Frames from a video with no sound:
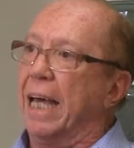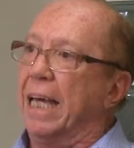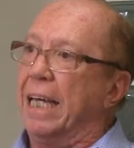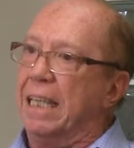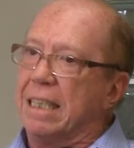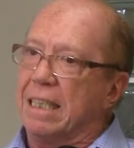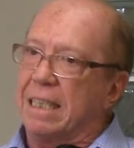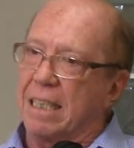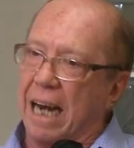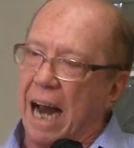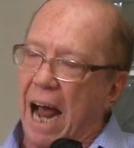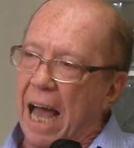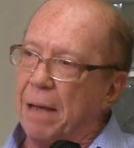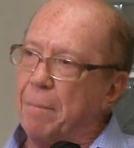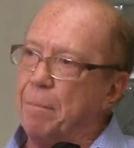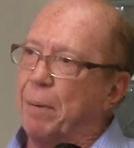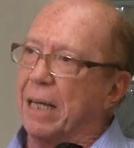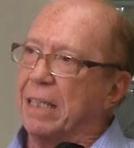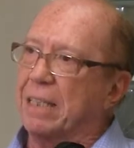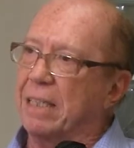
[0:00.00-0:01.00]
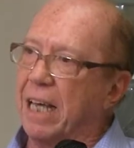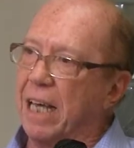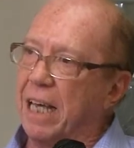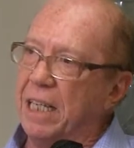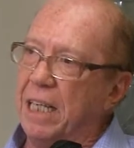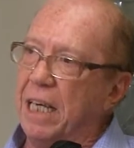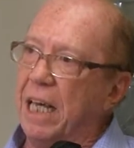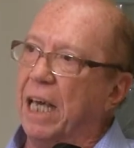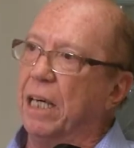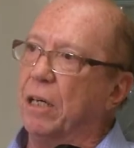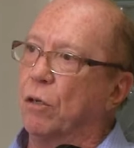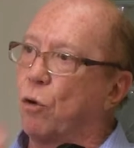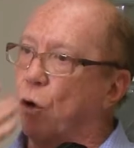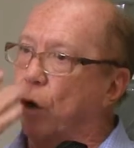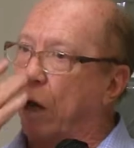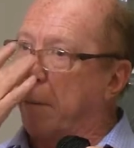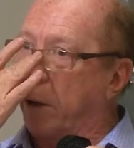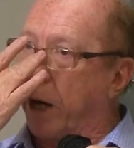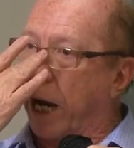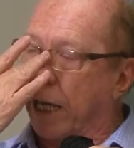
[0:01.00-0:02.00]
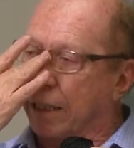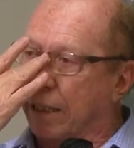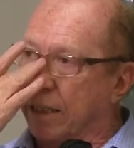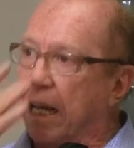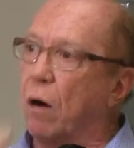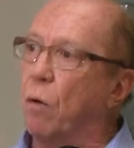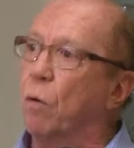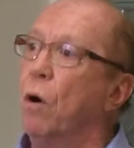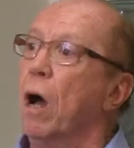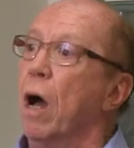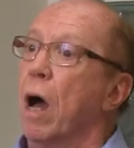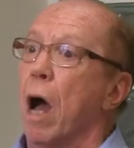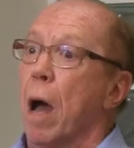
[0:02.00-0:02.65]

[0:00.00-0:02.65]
entrar em parceria, em colaboração,